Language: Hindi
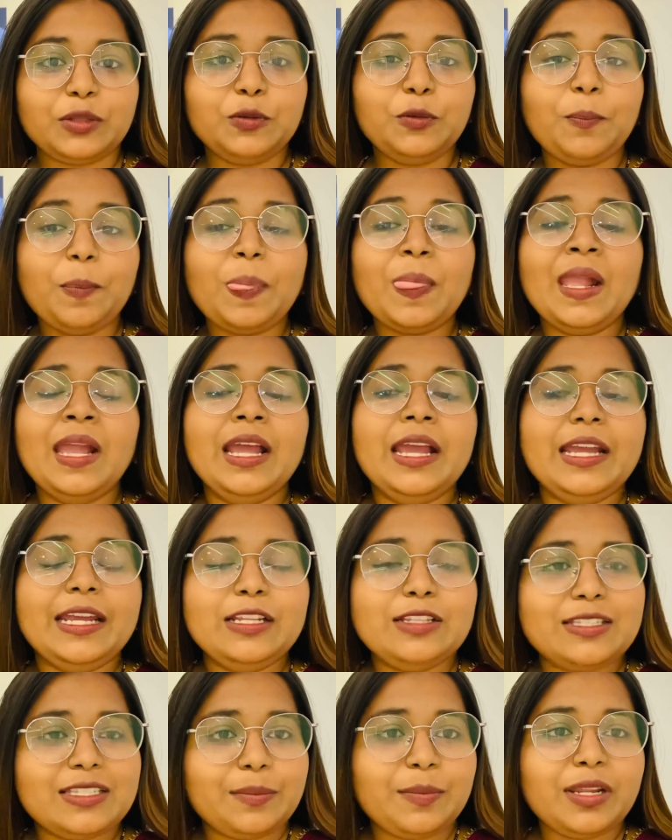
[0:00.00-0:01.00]
हूँ
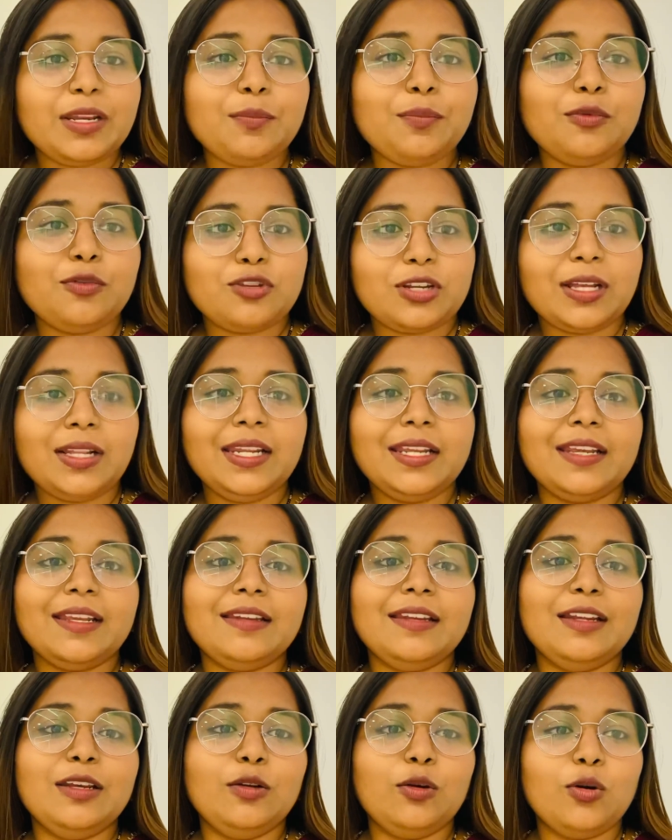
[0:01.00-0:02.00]
इनसे मैंने पूछा
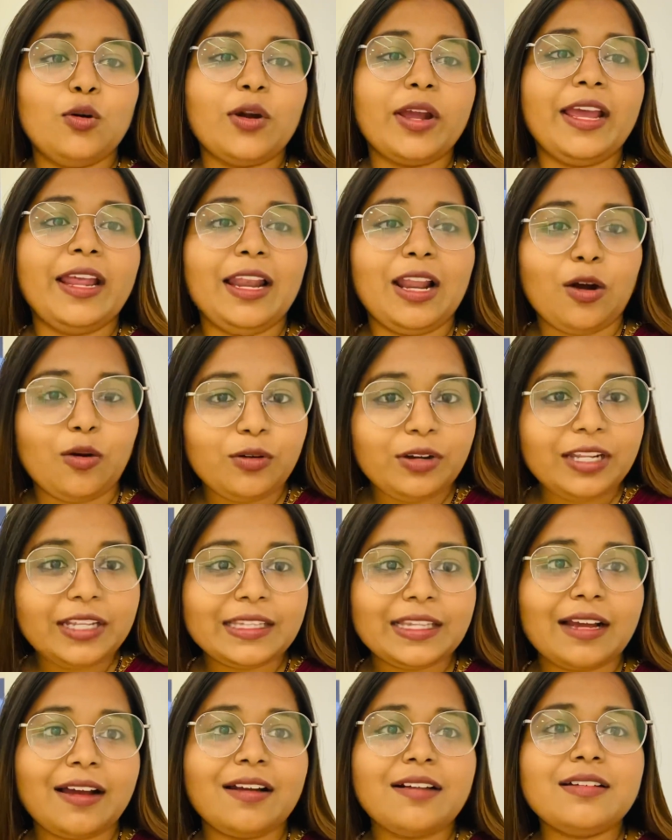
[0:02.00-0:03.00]
लेकिन इन लोगों को अलाउ
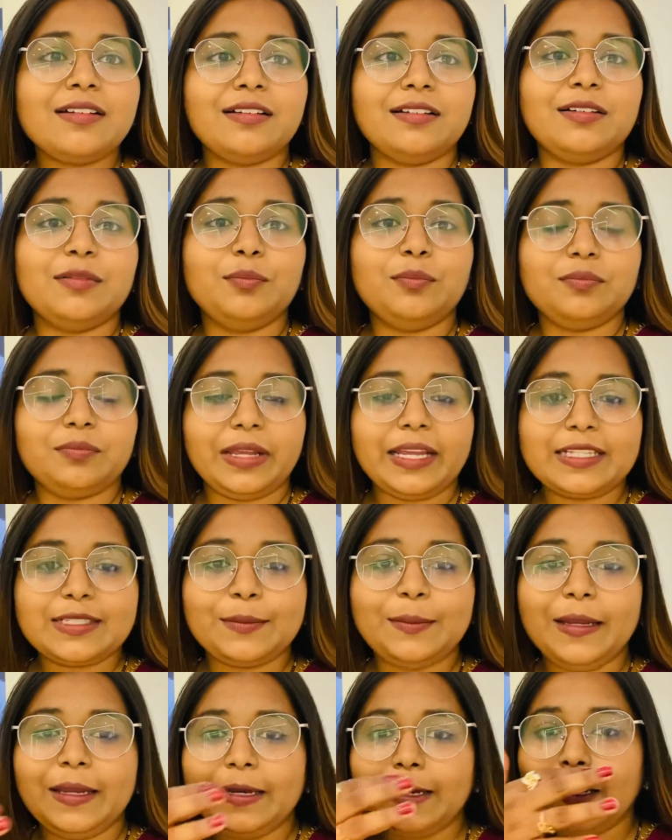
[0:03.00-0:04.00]
नहीं था
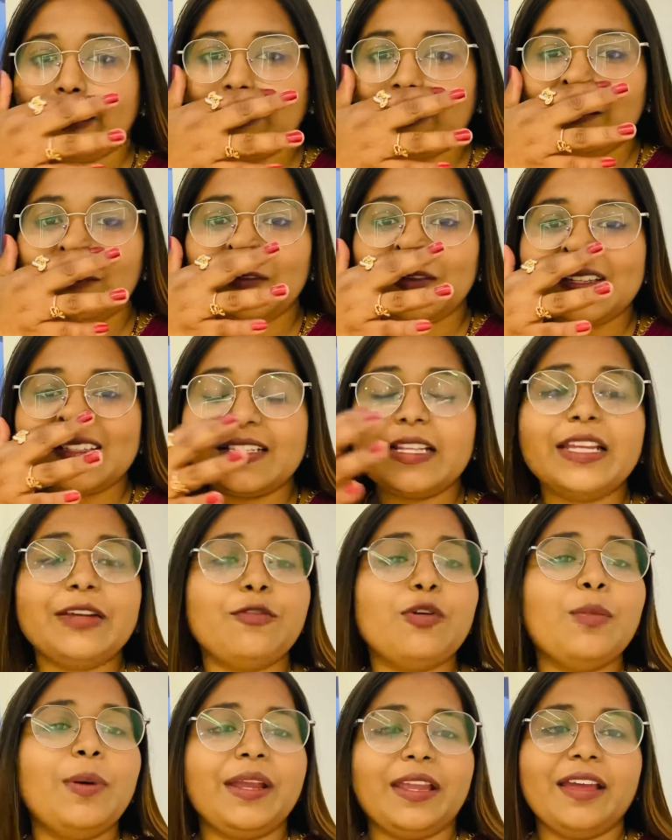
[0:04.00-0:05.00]
एक्सप्लेन करना तो इसलिए
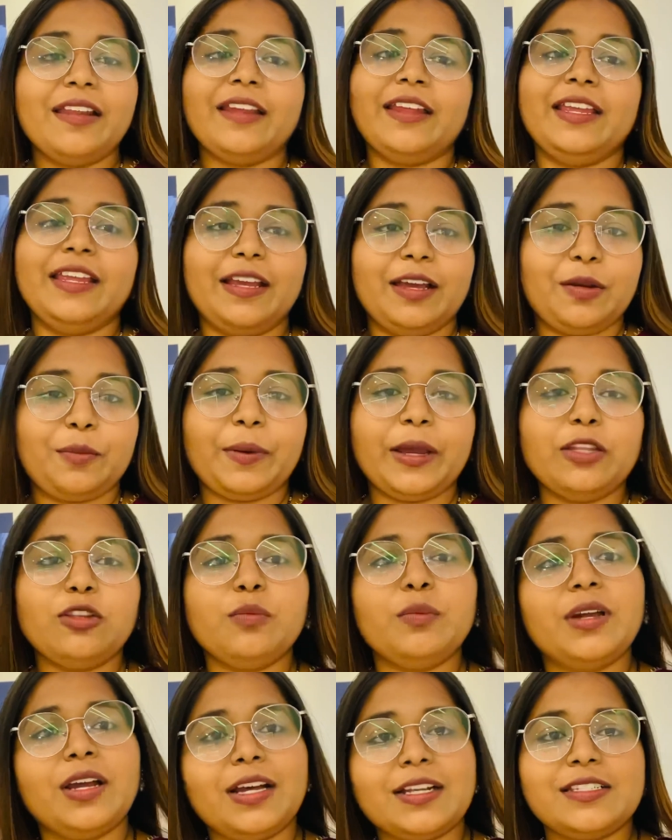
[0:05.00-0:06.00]
वो भैया नहीं कर पाए
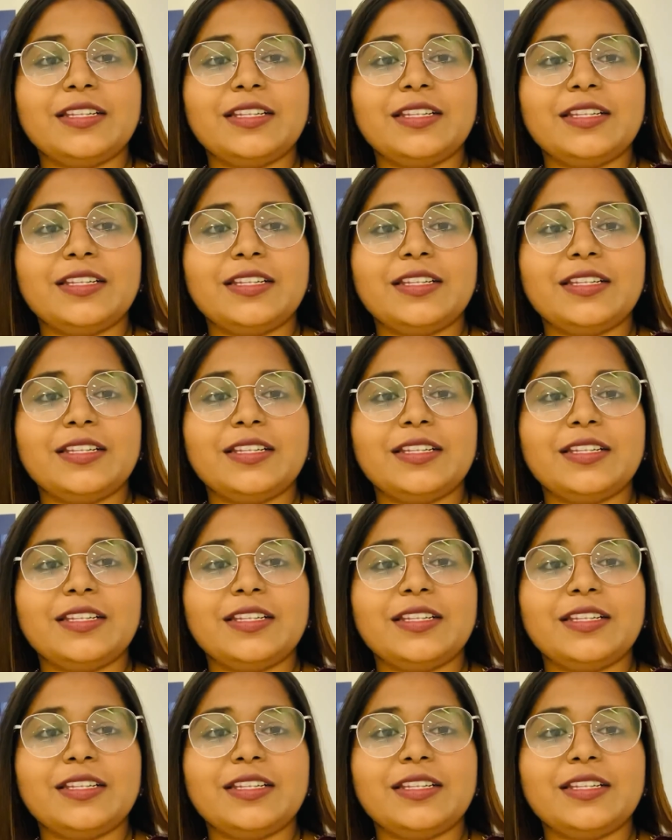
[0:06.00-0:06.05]
तो मैं घर